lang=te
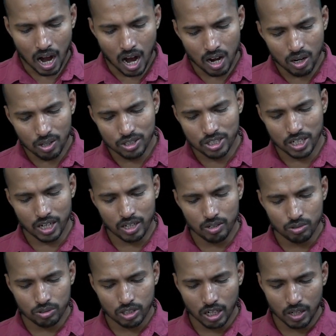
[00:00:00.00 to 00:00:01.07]
ఆలోచనయు
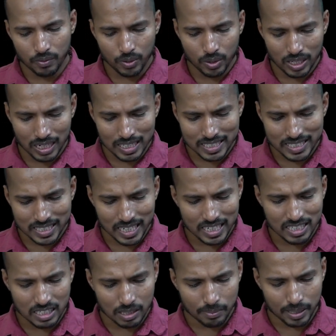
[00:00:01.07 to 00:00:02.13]
తెలివి గల
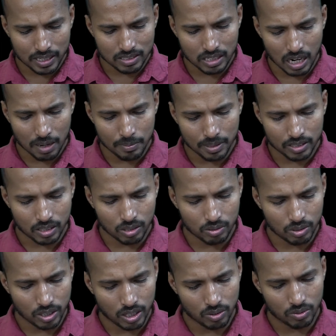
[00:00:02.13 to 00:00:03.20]
శ్రేష్టమైన సామెతలు
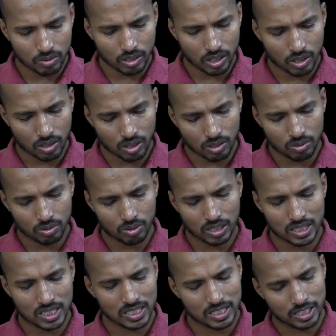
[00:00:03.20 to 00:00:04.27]
నేను నీ కొరకు
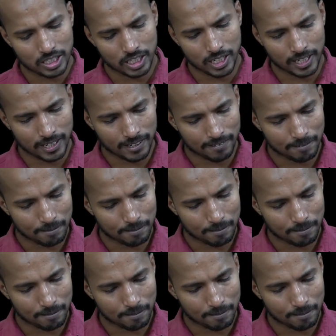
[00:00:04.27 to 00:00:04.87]
రచించి తిని